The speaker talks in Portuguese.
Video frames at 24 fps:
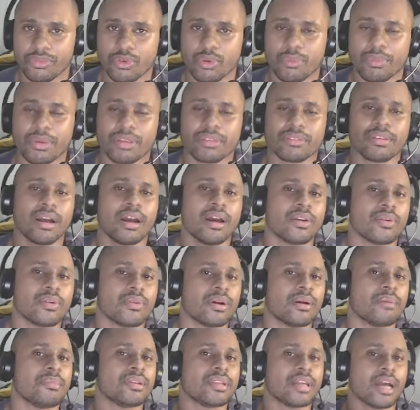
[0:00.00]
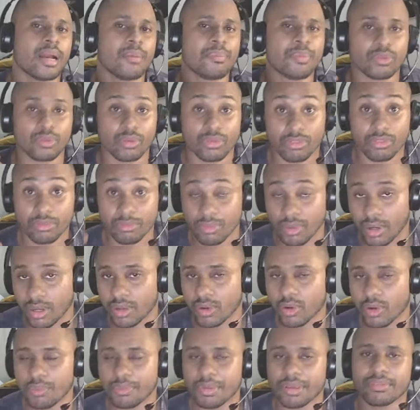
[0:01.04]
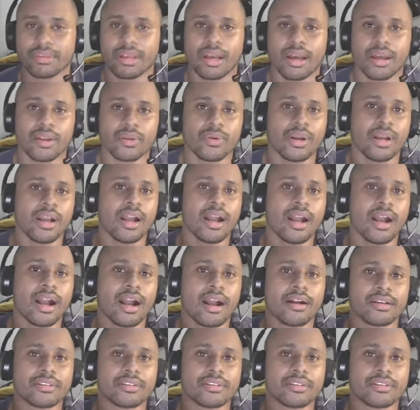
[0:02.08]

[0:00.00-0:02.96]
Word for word: começaram a mandar pessoas embora, começaram a